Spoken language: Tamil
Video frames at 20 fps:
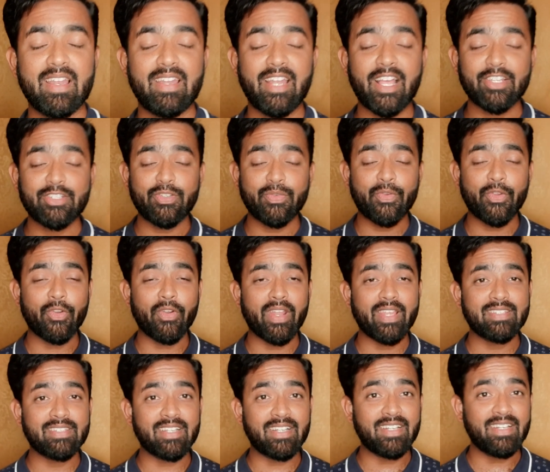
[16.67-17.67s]
லாஸ்ட் ஃபியூ
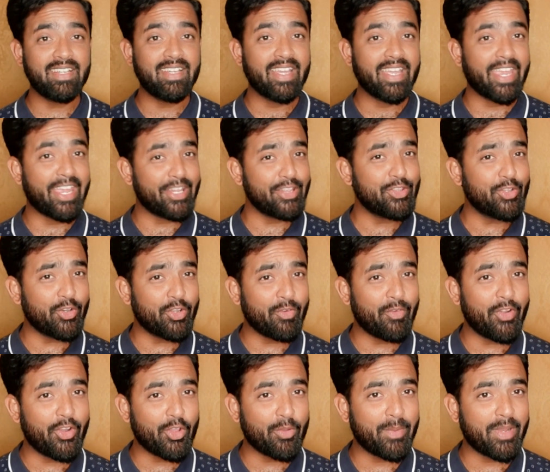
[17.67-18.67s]
டேஸாக எந்த ஒரு
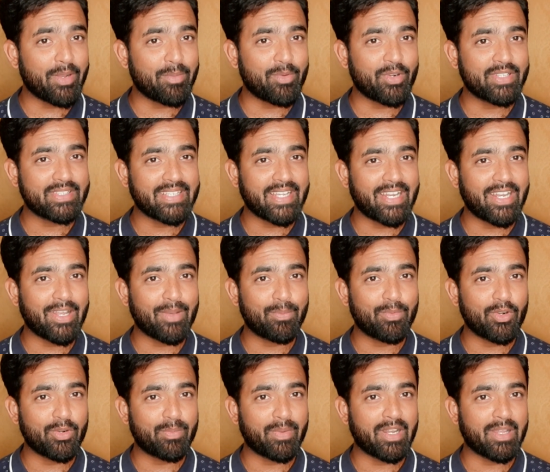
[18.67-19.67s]
வீடியோவுமே நம்மளோட சேனல்
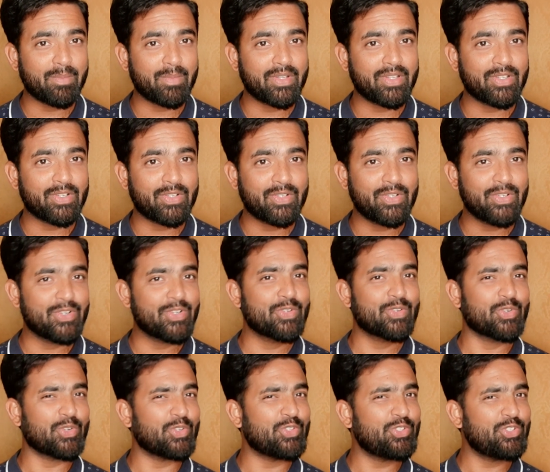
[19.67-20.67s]
அப்லோட் பண்ணாமல் இருந்தோம்
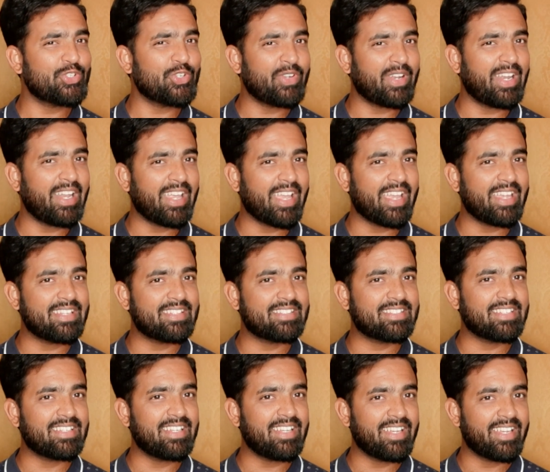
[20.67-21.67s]
கொஞ்சம் டிலே
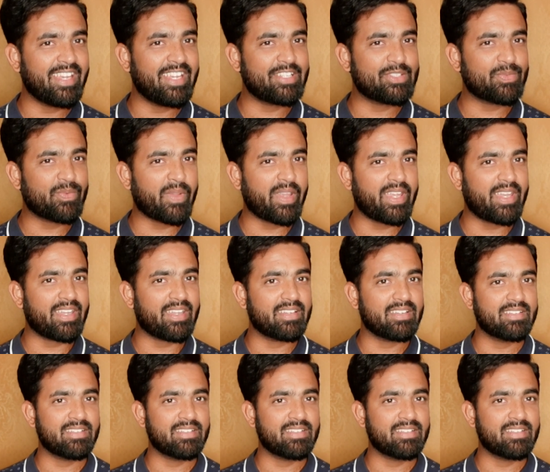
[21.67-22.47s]
ஆயிடுச்சு இட்ஸ் ஃபைன்